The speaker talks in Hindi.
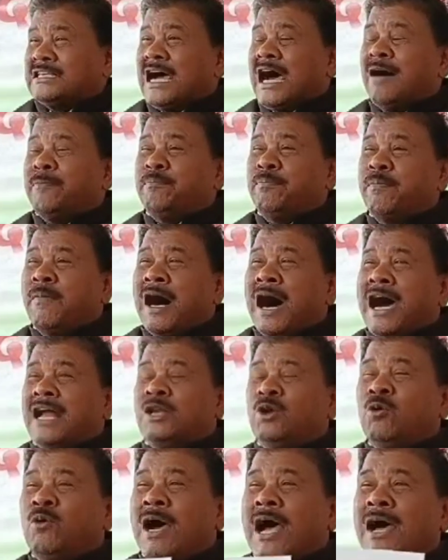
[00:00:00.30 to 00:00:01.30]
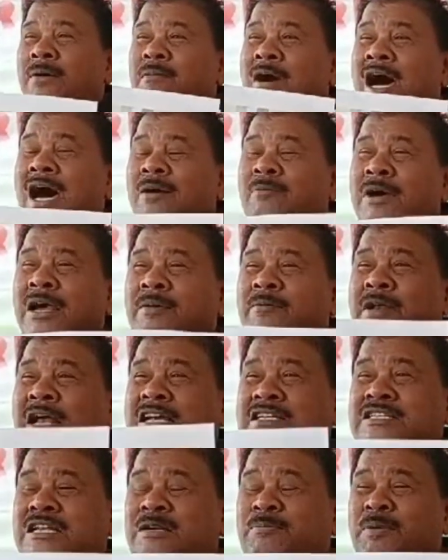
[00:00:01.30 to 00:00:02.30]
अपमान हुआ है महामहिम
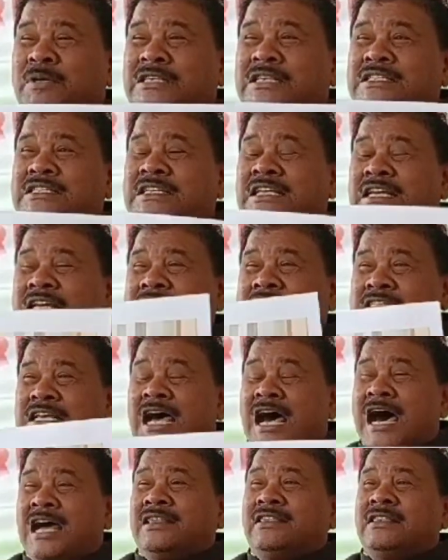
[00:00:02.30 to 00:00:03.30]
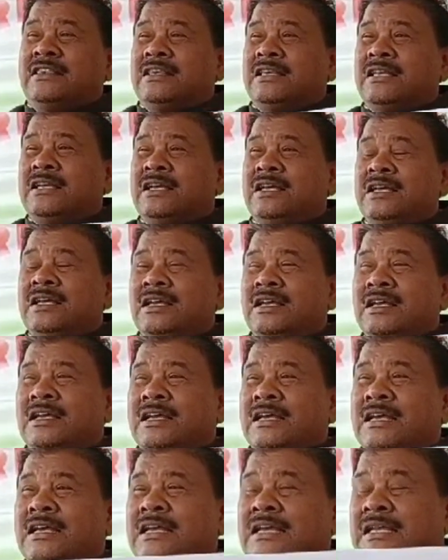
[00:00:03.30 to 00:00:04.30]
राष्ट्रपति जी के साथ
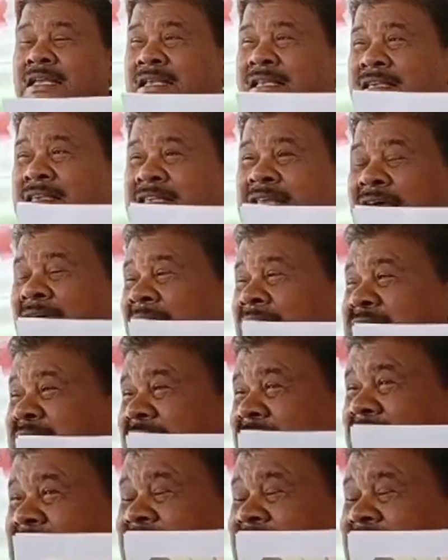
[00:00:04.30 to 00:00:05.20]
देश की